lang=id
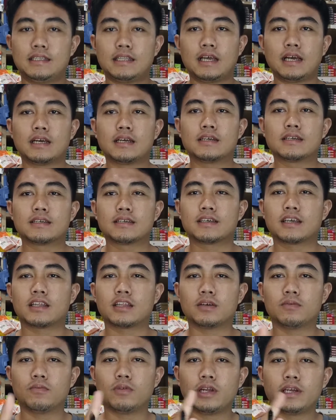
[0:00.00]
Nah,
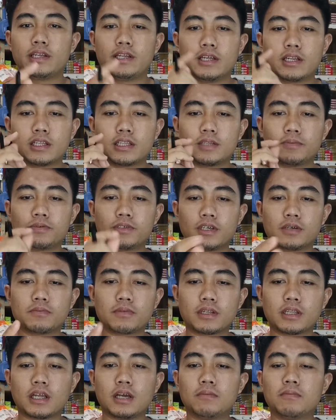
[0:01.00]
kita mulai dari tips yang
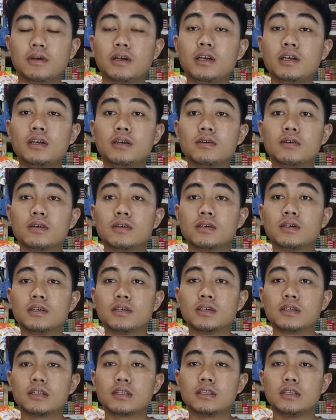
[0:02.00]
pertama
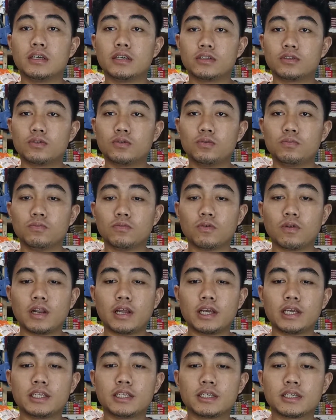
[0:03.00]
yaitu
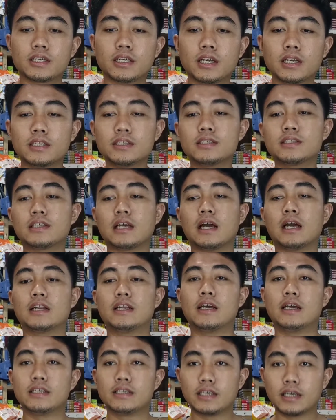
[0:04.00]
mulai dengan
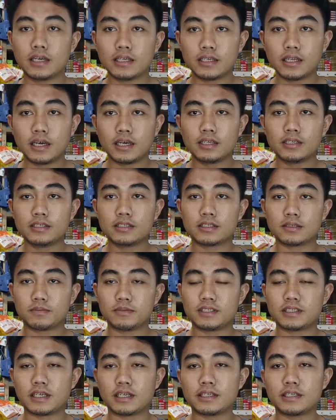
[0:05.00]
seadanya dan
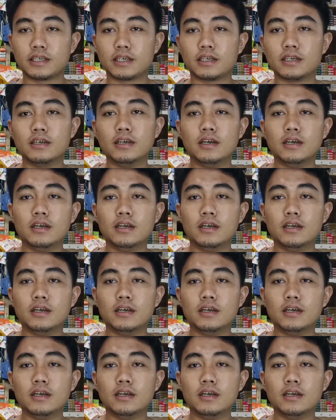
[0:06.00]
sebisanya.